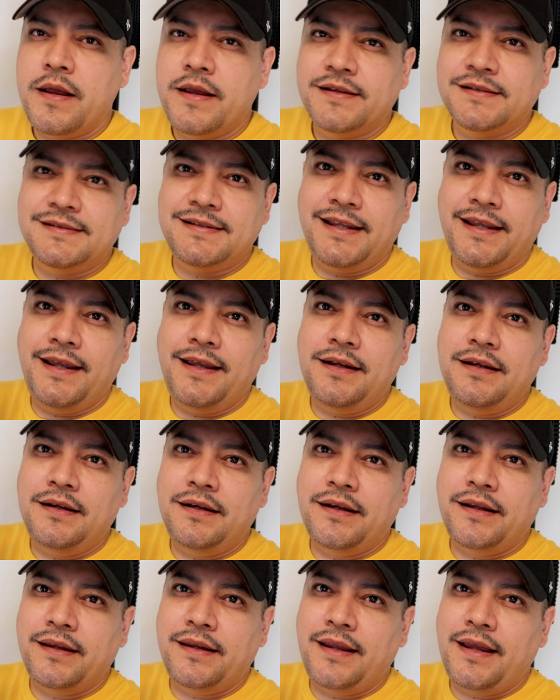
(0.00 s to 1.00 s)

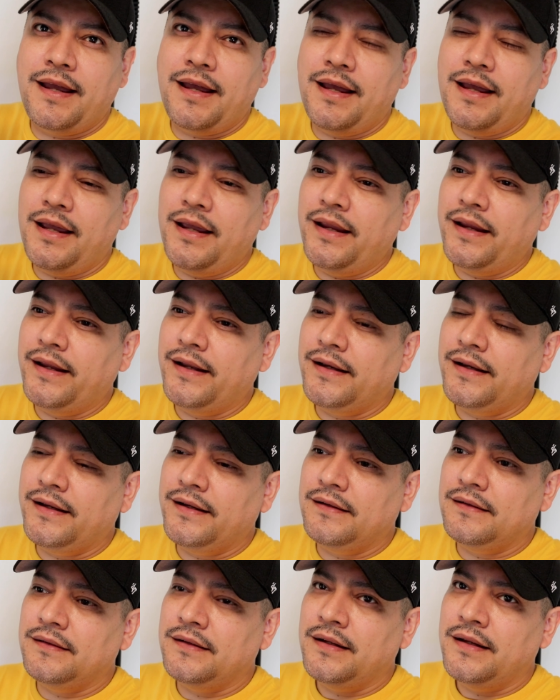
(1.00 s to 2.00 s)
100 ya
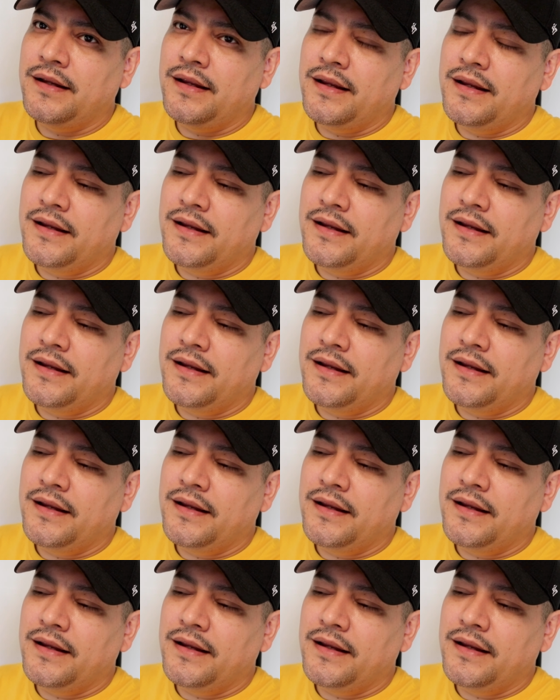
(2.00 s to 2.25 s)
en,